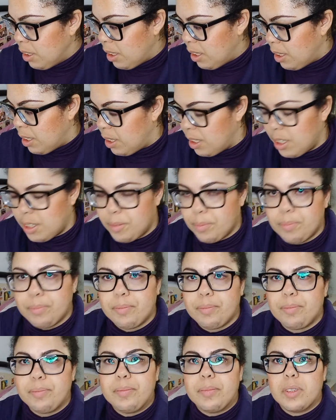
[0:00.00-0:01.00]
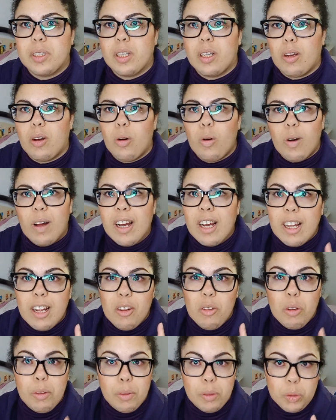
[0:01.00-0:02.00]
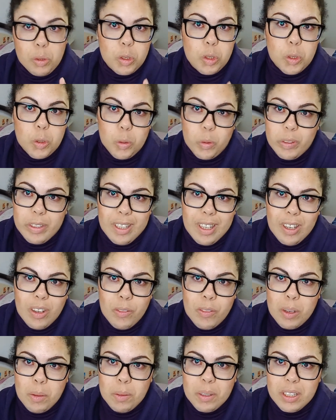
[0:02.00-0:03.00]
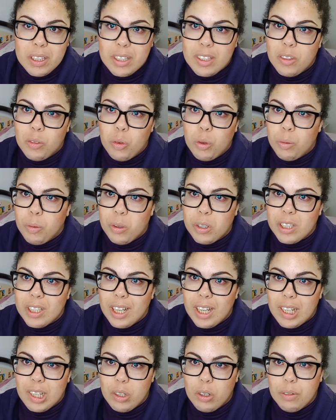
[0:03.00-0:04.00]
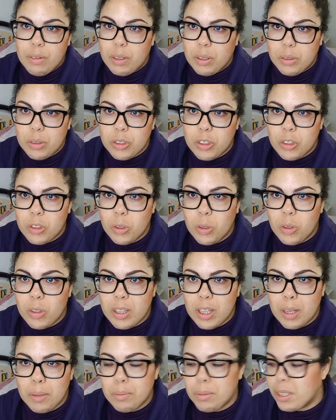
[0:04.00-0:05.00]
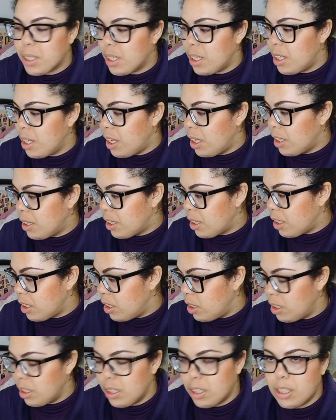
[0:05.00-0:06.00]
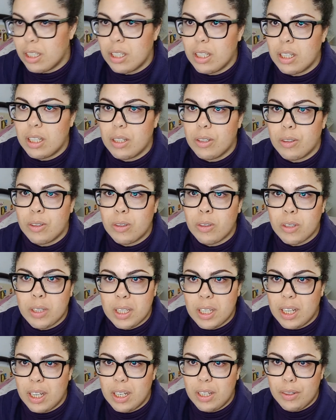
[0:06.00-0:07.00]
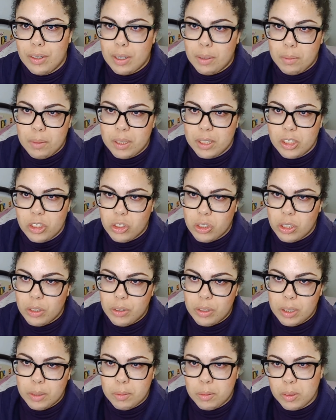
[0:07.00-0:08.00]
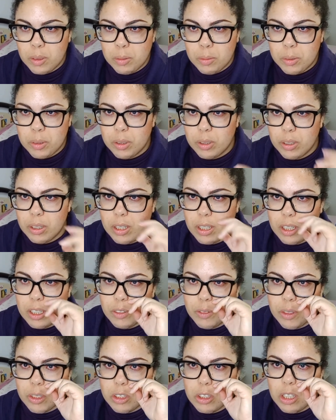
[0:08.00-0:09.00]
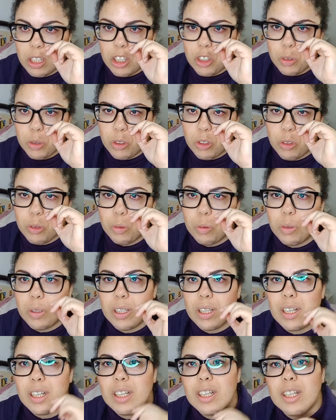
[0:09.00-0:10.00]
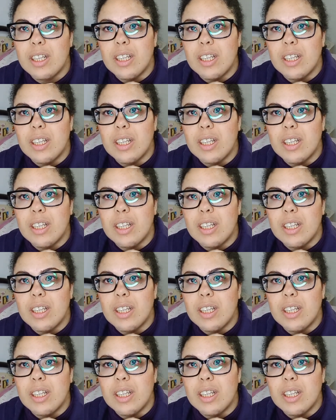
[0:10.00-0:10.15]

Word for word: ehm, ho anche la nuova custodia, ovviamente nuovo occhiali nuova custodia, perché gli altri eh, occhiali oramai ciao ne proprio, hanno fatto la sua storia